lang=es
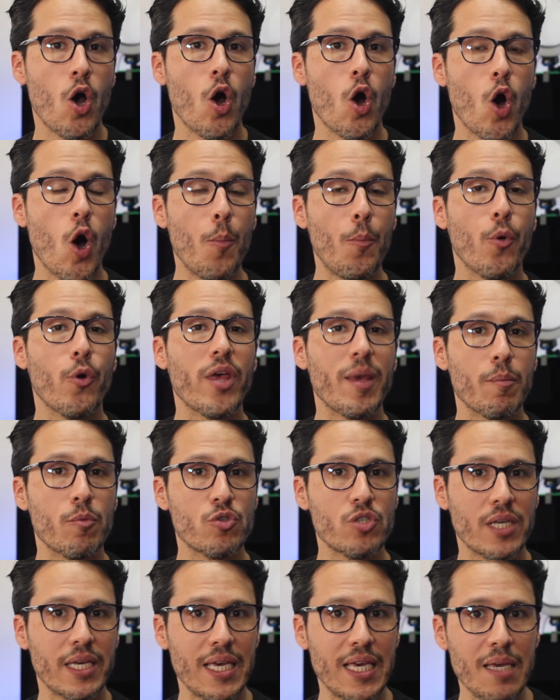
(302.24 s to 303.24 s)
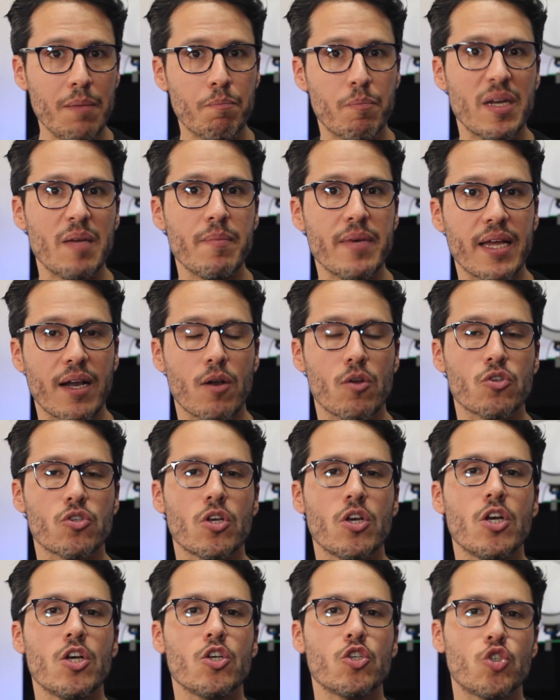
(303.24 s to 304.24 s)
o podemos imprimirlos.
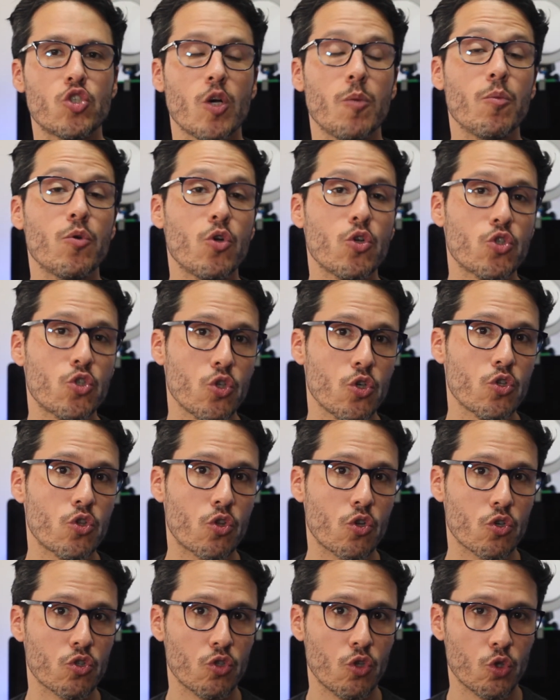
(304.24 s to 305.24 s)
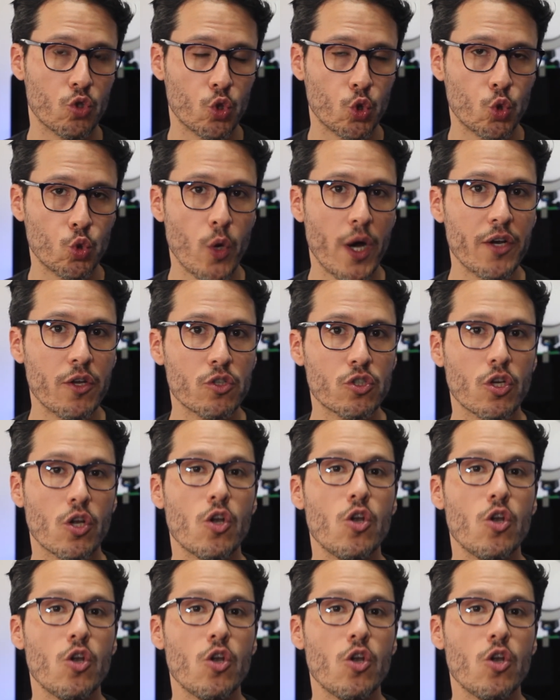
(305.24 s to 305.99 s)
Somos nosotros, los usuarios,